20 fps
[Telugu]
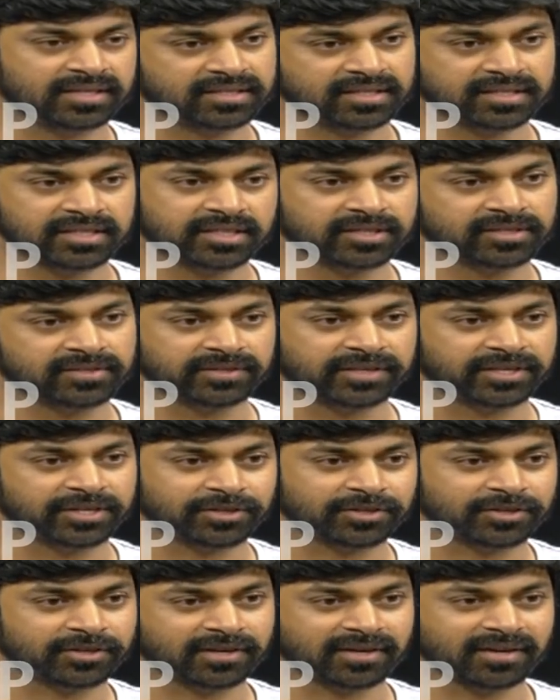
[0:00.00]
నేను నిన్ను
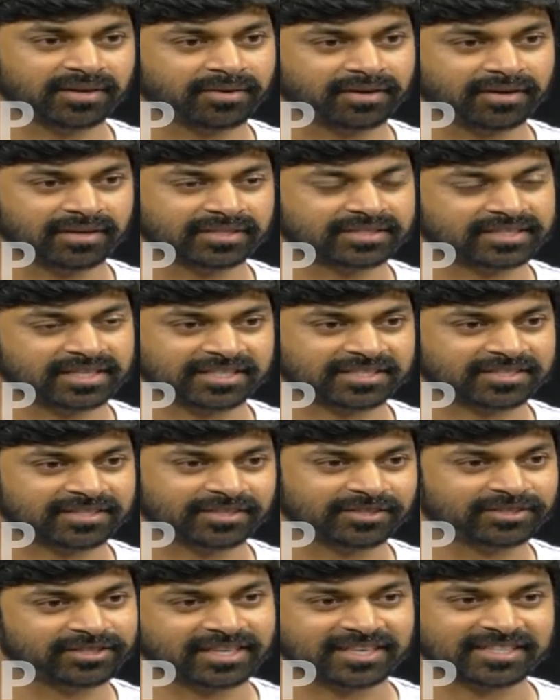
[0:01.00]
హీరోగా
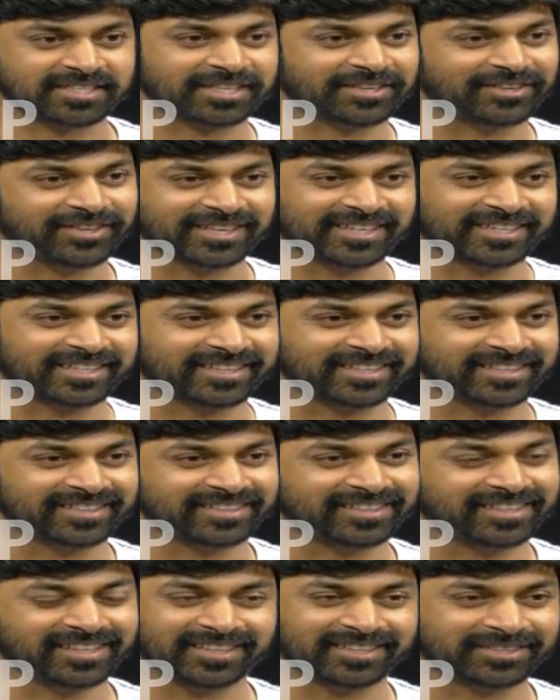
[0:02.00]
చేస్తాను చేస్తావా అని
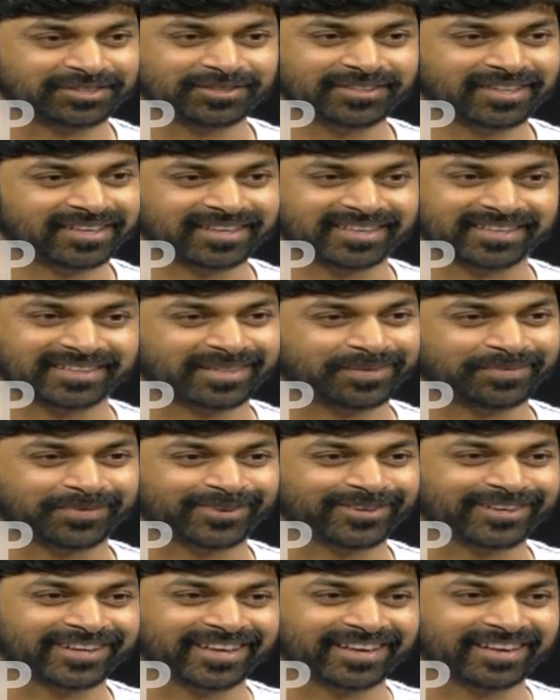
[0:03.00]
అడిగాడు యా షూర్ అన్నయ్య
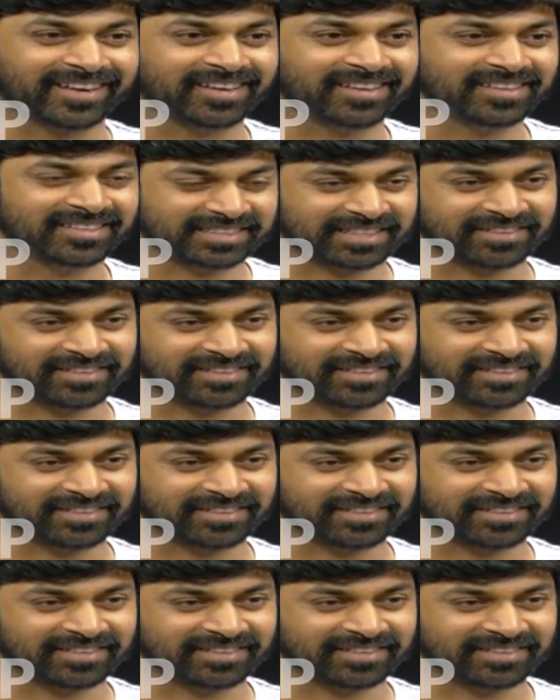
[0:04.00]
తప్పకుండా అన్న